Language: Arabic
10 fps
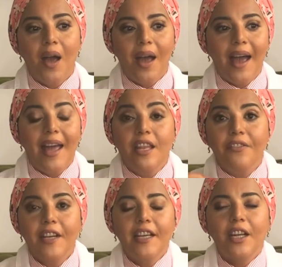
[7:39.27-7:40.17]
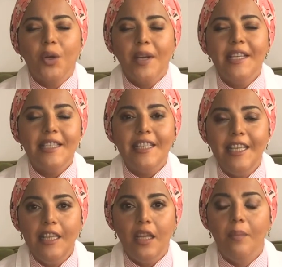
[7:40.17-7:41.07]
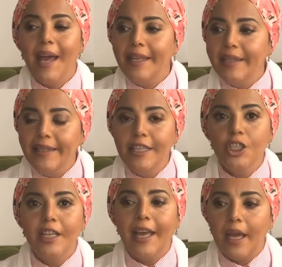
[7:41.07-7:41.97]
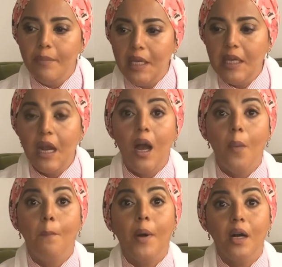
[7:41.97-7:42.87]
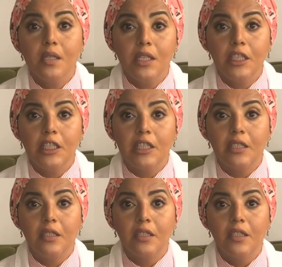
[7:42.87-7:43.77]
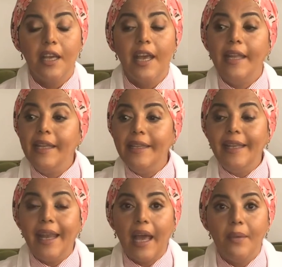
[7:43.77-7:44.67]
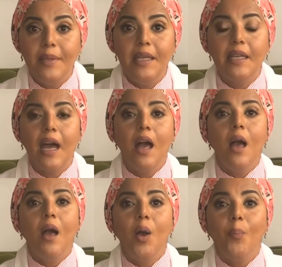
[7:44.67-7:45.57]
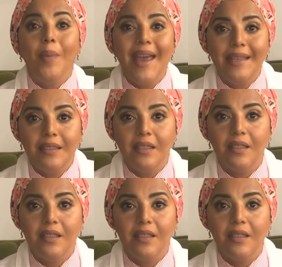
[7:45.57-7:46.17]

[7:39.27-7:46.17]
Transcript: انا فاكرة كويس جدا ما قالتليش الخميرة باظت قالت لي الخميرة ماتت